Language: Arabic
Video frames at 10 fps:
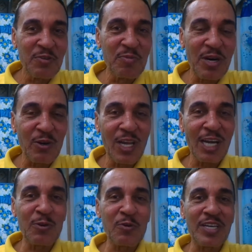
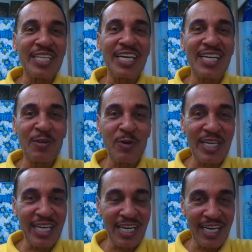وبقولها لكم كده
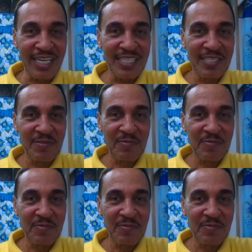لوجه الله